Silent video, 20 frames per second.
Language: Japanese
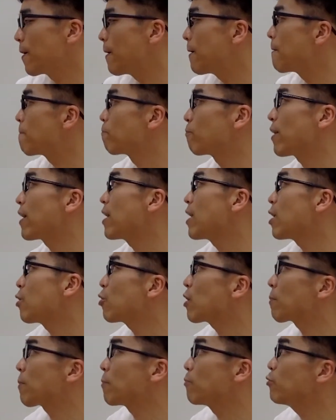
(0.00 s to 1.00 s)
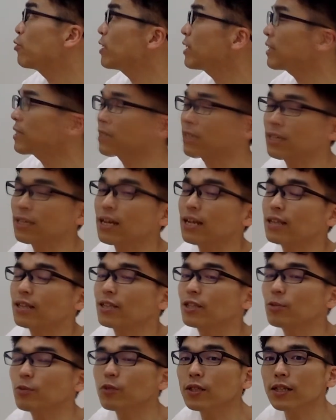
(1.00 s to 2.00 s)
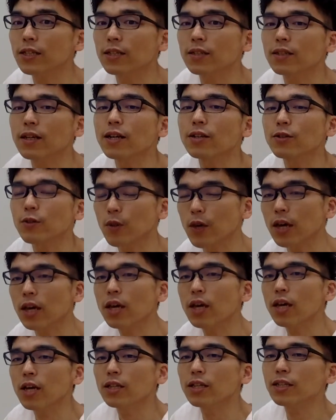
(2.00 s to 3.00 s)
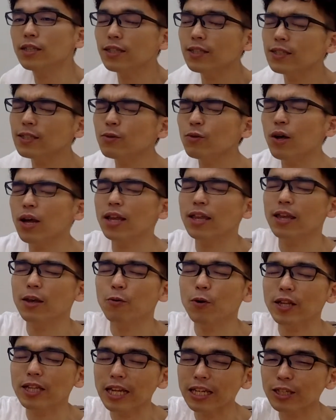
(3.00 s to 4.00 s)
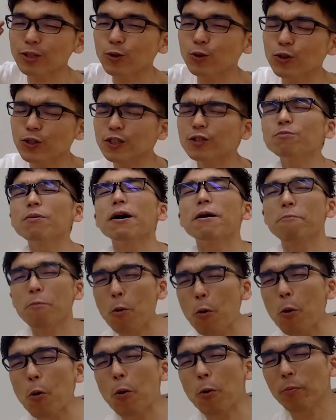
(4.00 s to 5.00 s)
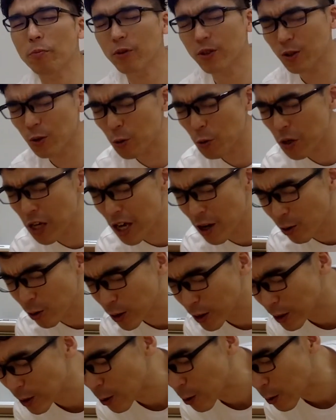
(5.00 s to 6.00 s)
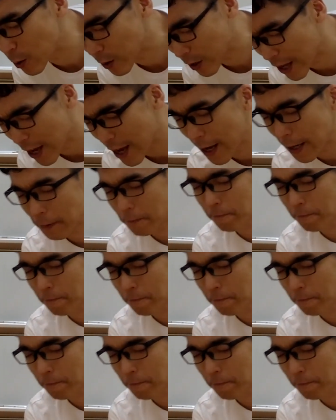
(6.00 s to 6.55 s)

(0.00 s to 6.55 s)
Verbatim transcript: でこれやっぱ無意識なんで自分じゃ気づかないですねで実はね私の妻もその傾向強くて